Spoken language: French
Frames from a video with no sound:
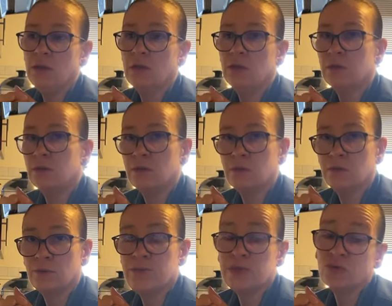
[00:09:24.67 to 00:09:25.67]
Euh,
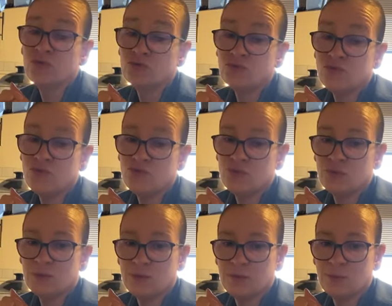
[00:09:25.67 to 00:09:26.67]
bien entendu,
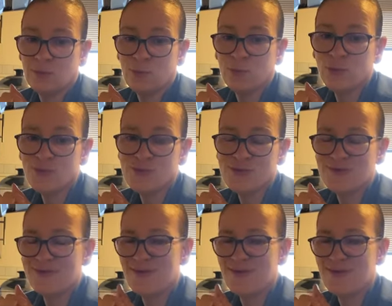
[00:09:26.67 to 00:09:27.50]
euh, brut.